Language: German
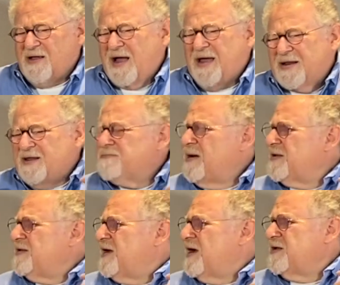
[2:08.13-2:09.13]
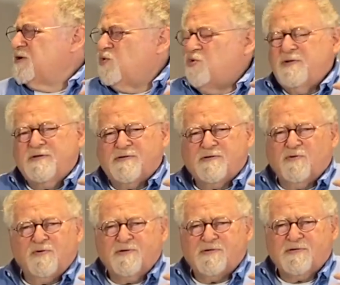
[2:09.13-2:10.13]
eigentlich meinen die gar nicht uns,
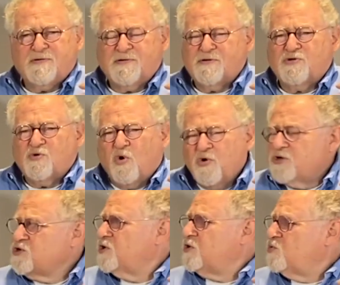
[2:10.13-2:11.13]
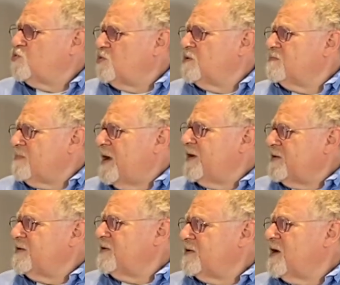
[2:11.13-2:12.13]
uns deutsche Juden
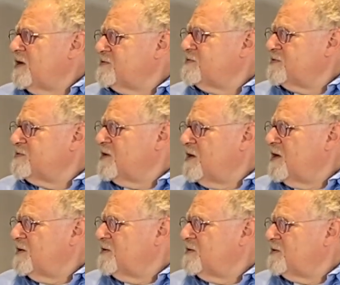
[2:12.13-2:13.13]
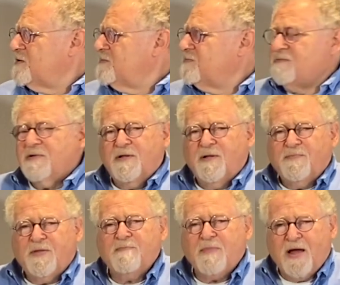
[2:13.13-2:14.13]
meinen die Nazis gar nicht. Die,
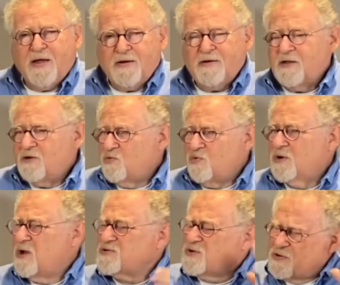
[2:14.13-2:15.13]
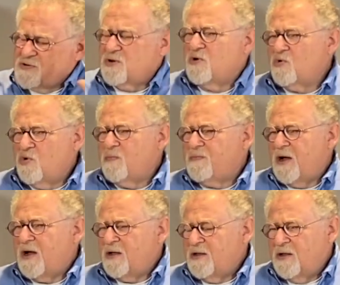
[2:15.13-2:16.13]
die meinen die Juden aus
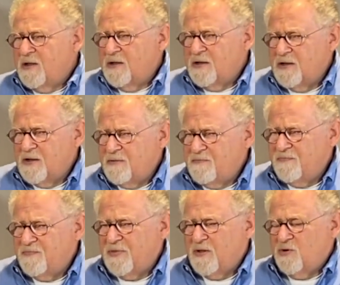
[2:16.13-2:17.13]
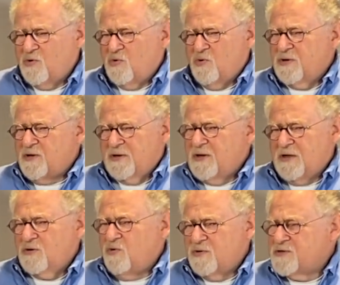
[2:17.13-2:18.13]
Osteuropa ähm, und
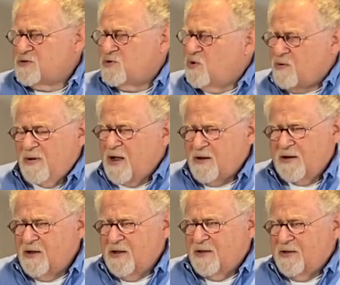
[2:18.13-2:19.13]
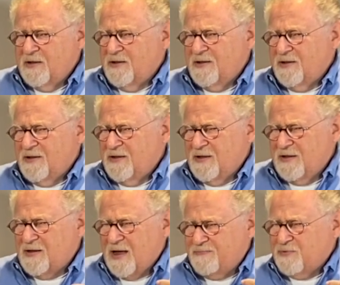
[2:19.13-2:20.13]
nicht uns. Guck mal,
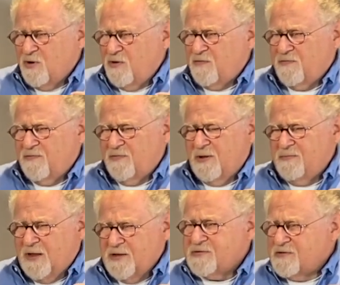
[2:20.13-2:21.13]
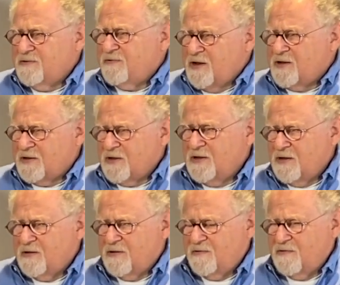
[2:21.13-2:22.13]
ich habe doch im Ersten Weltkrieg,